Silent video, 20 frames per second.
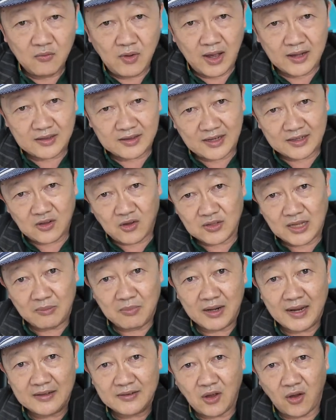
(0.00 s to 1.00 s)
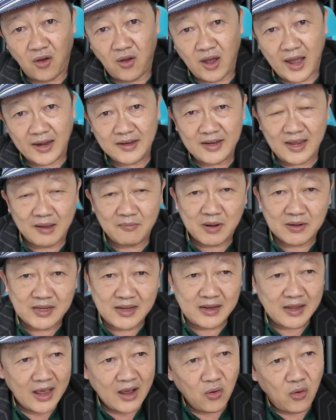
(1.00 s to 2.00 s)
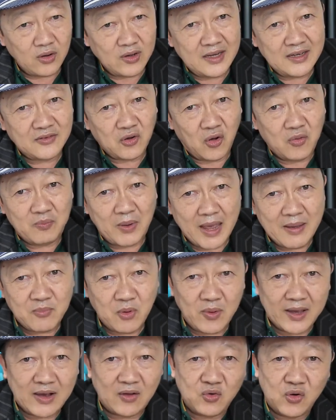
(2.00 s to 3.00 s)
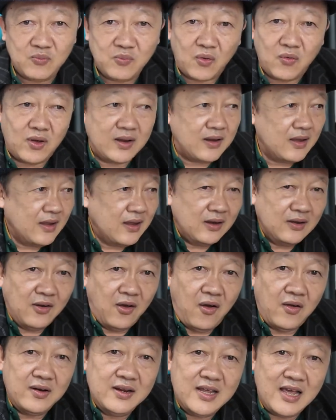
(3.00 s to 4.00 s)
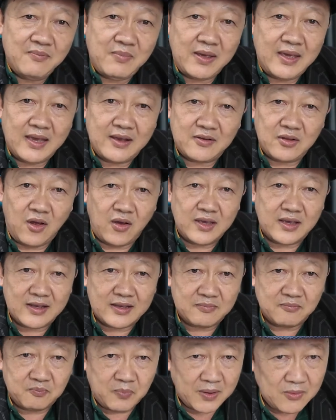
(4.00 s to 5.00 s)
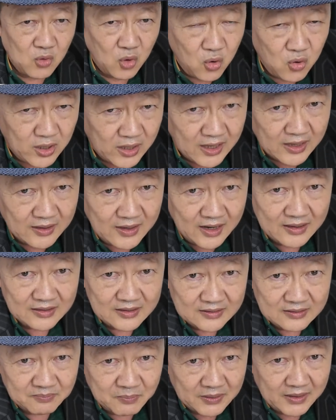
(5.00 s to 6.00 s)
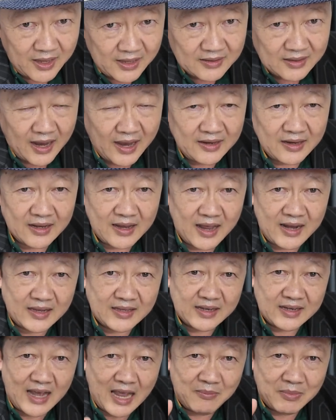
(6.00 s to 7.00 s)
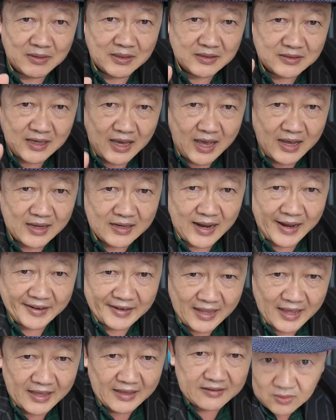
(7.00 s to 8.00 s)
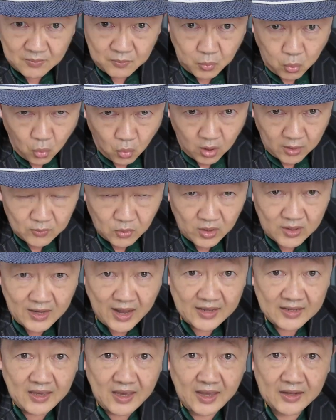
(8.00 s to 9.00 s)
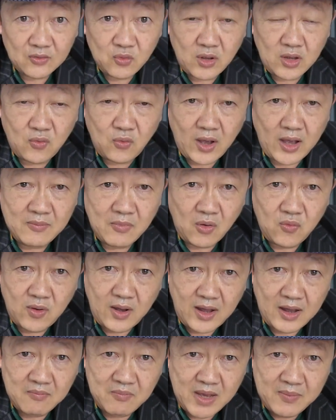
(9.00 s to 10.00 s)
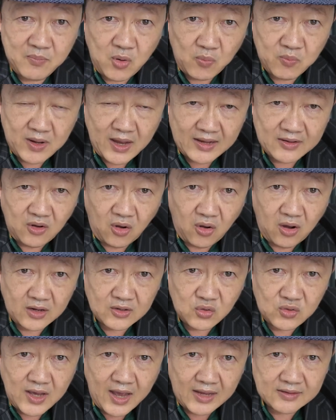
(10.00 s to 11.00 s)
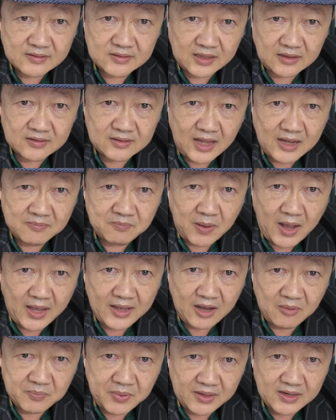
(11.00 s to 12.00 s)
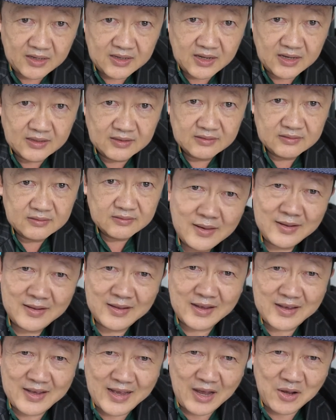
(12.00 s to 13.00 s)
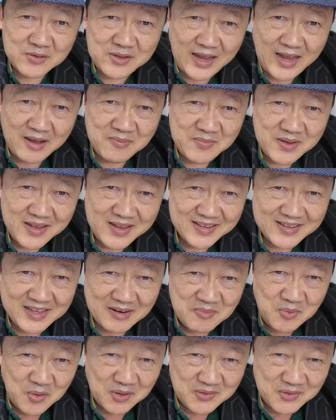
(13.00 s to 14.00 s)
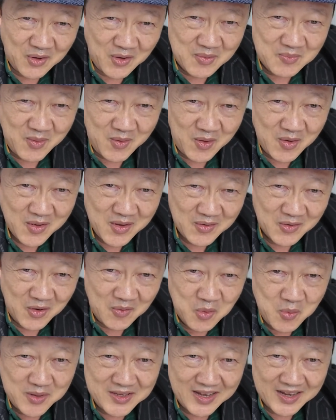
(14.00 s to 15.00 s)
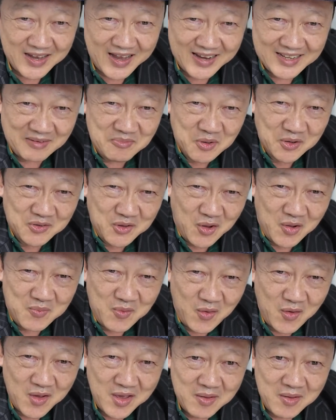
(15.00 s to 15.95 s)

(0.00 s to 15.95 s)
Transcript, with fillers: ว่าจะต้องทำอะไรต่ออันเนี้ยบางทีคนนี้ส่งไปปุ๊บไอ้คนนู้นบอกว่ารอเรื่องไปอีกรออีกไปรู้กี่เดือนประเทศไทยเนี่ยข้าราชการมันถึงช้าขนาดนี้ ผู้อำนวยการเขตห้วยขวางบอกว่าไม่พบการขออนุญาตติดตั้งป้ายออกผิดละหนึ่งนักข่าวถามตำรวจตม.รองผู้บัญชาการตำรวจตม.